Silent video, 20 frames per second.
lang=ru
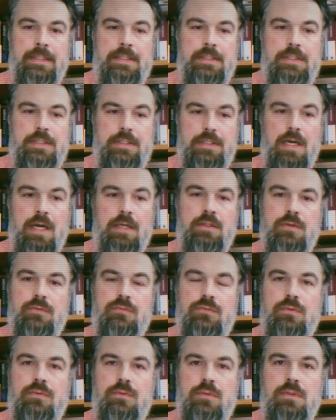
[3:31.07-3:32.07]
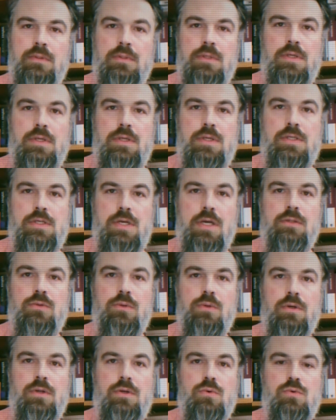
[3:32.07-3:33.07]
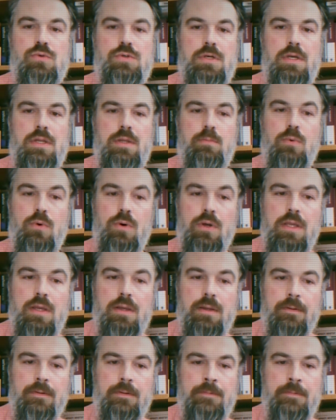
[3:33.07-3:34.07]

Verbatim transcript: титанов, из которой ушли боги.